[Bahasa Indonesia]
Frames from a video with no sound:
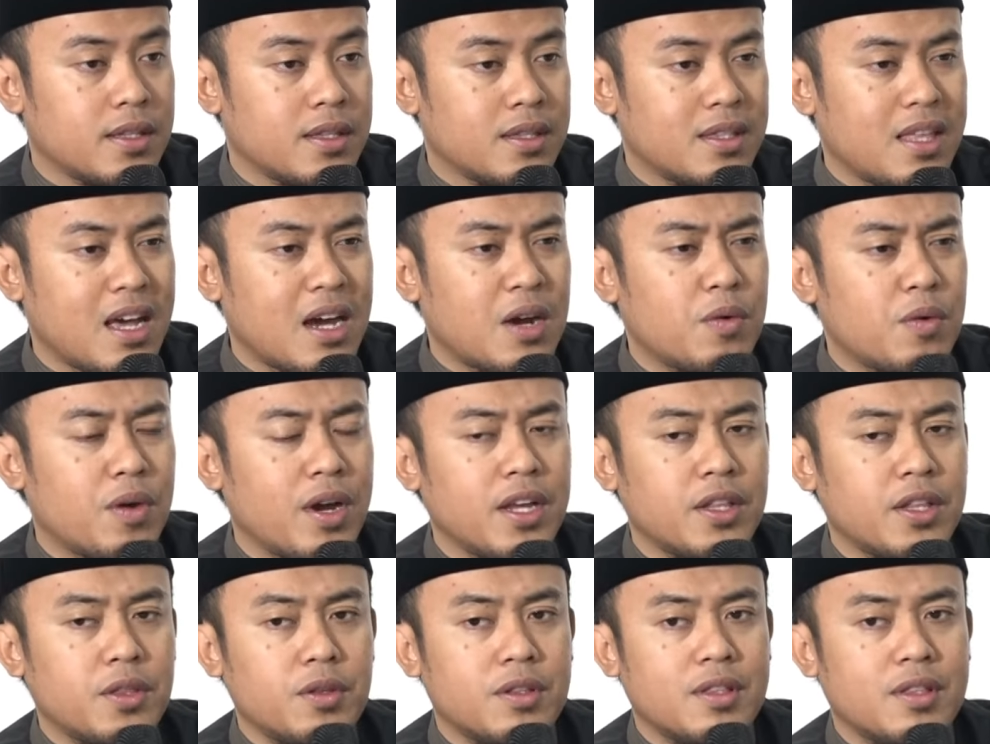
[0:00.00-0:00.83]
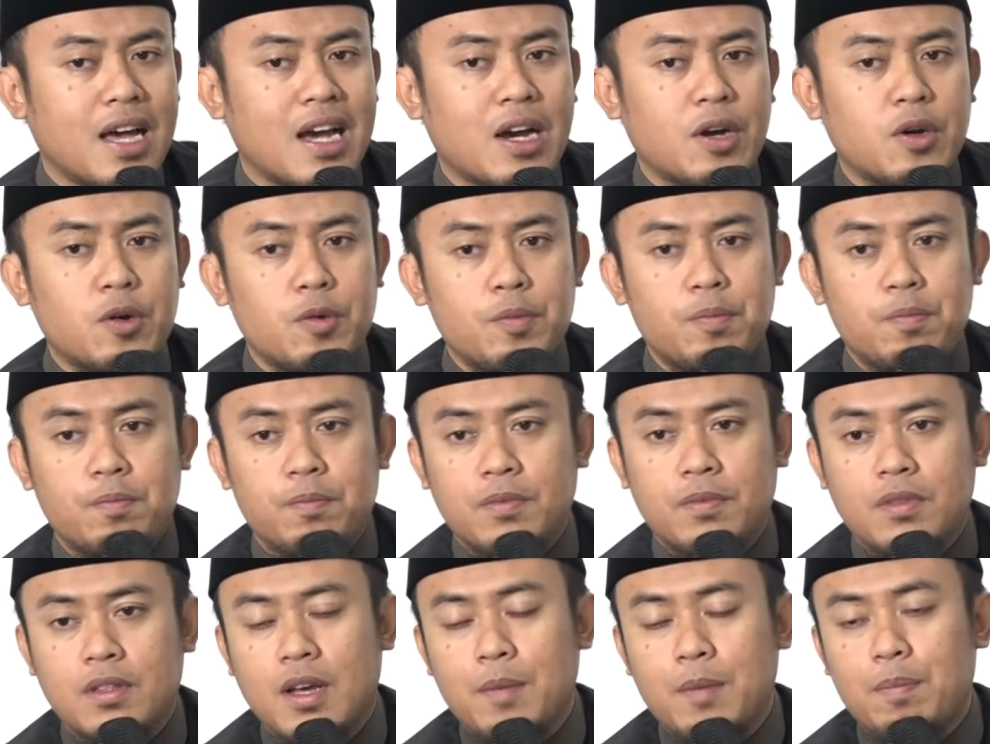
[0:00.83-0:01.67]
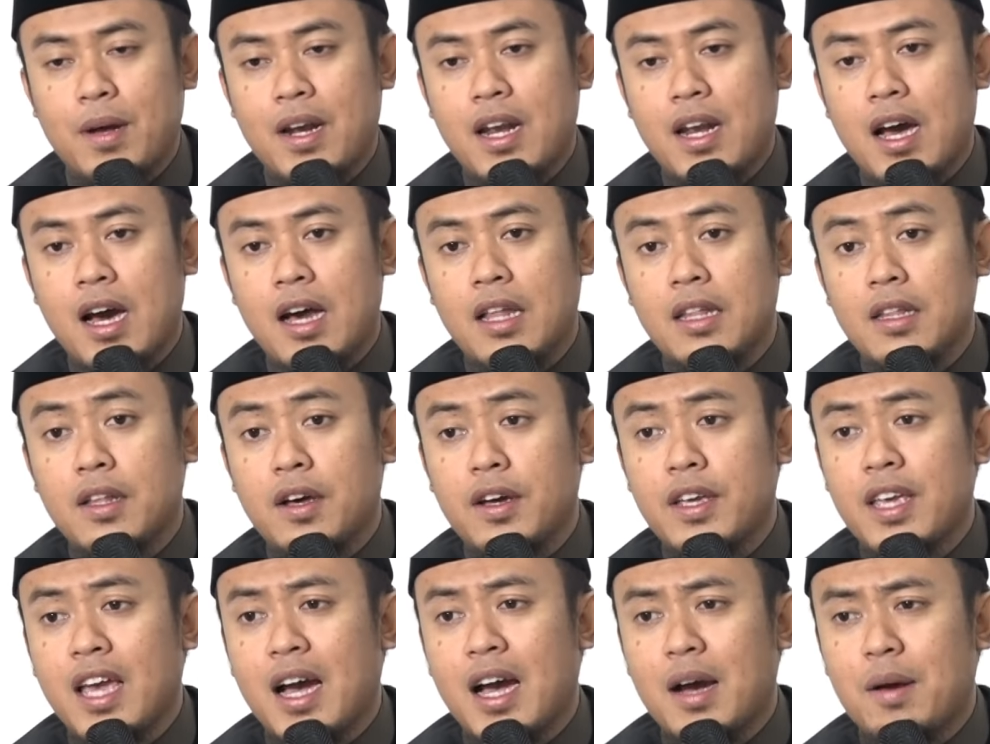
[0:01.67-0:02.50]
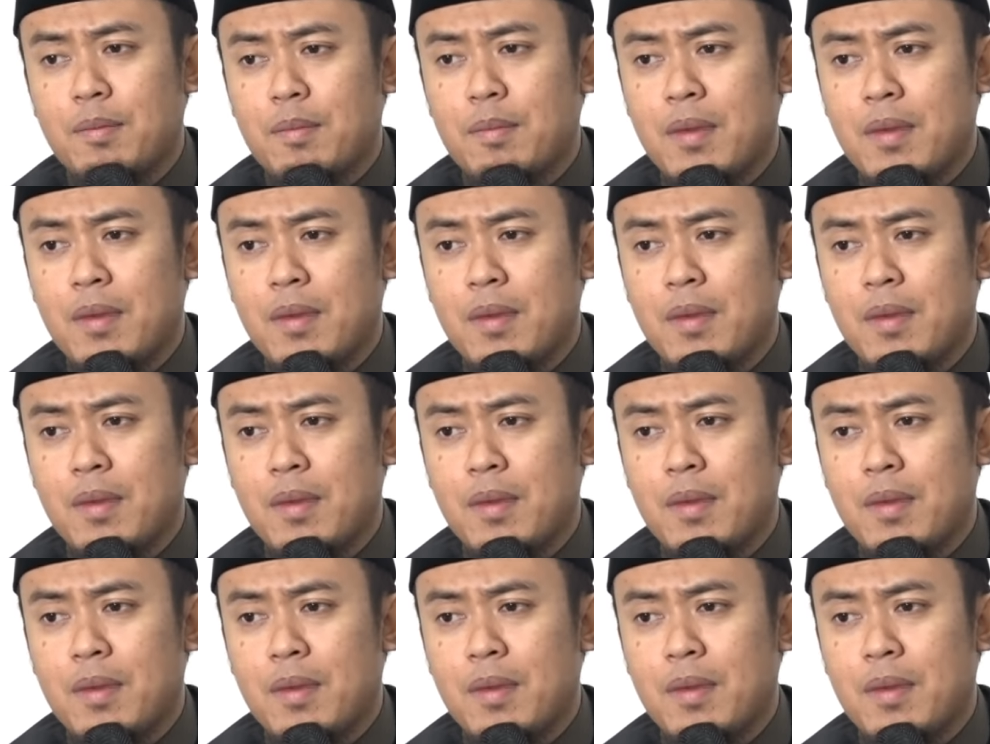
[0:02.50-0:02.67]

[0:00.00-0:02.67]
Takwa itu takut kepada Allah yang